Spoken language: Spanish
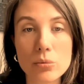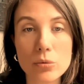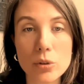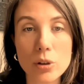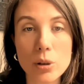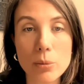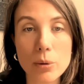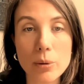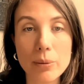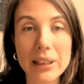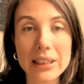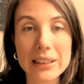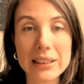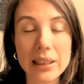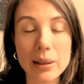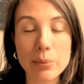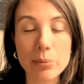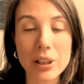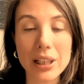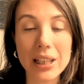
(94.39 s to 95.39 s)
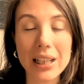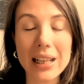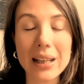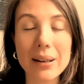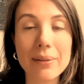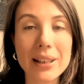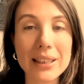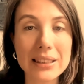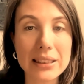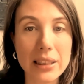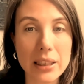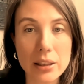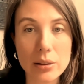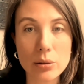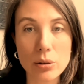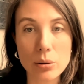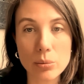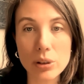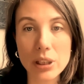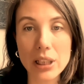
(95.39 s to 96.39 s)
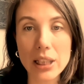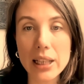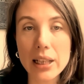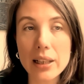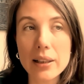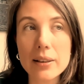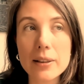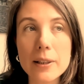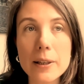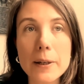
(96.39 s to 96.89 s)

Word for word: cómo vas a poner la base de tu comunidad?